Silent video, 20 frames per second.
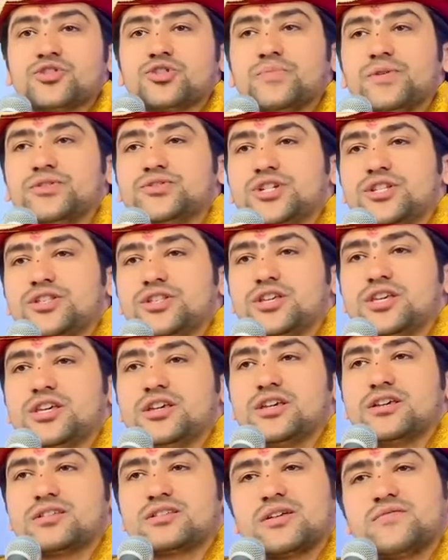तुम्हें जिंदगी
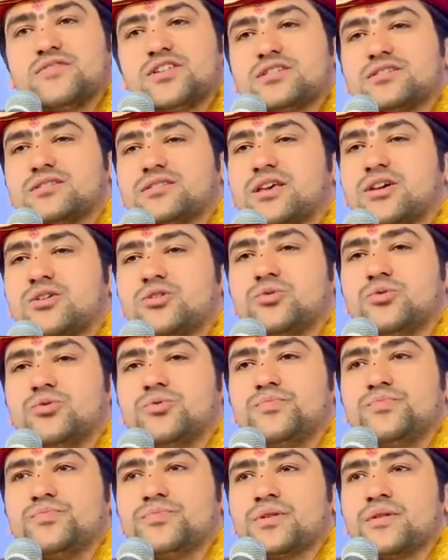के सब रस्ते को
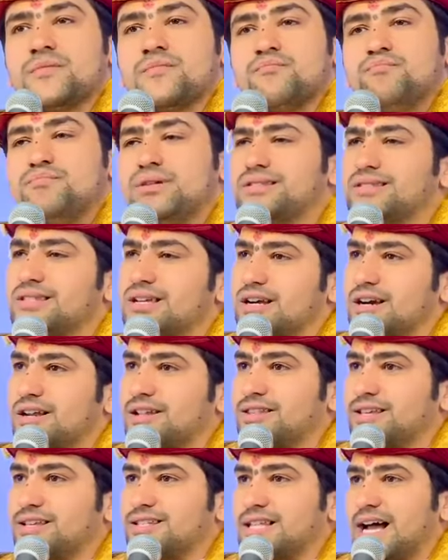बंद कर
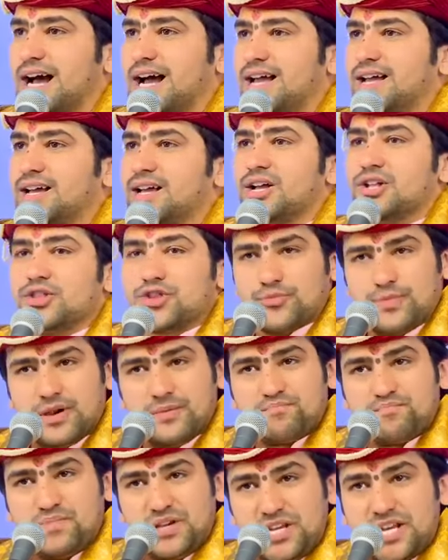देता है तो मैं
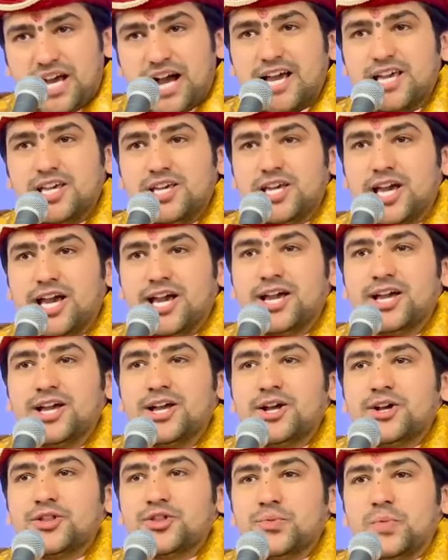पीना ही है
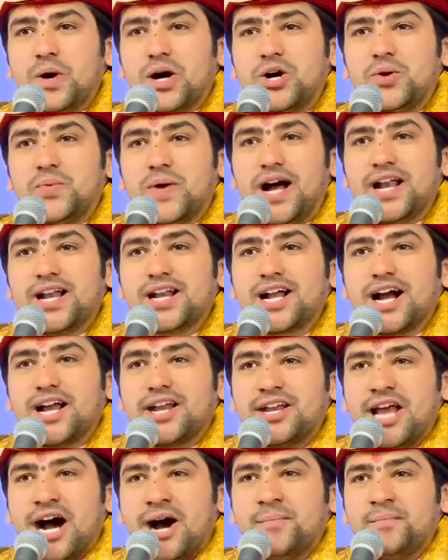तो भगवान का
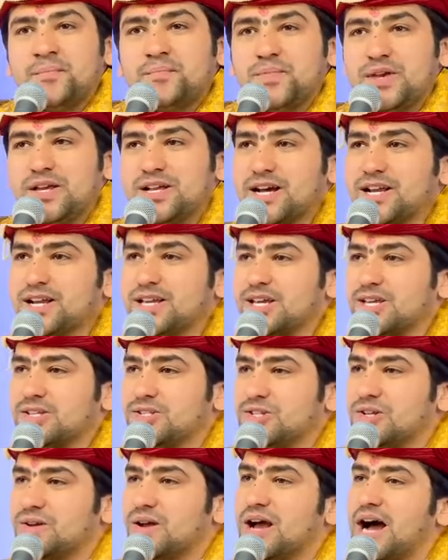नाम पी करके
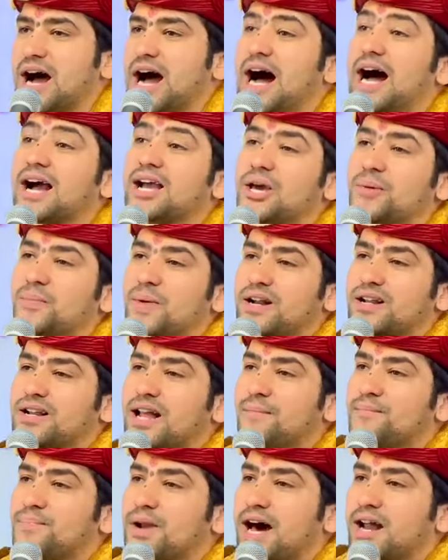आगे
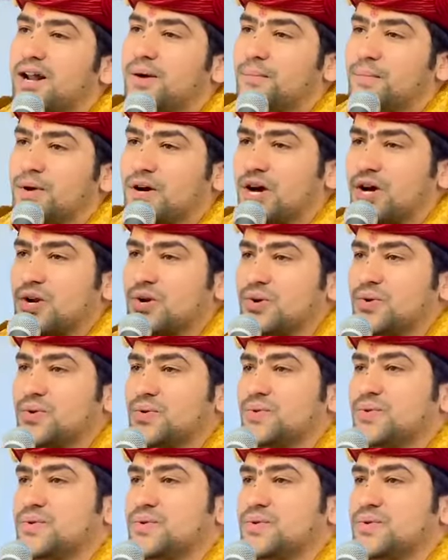बढ़ना प्रारंभ करो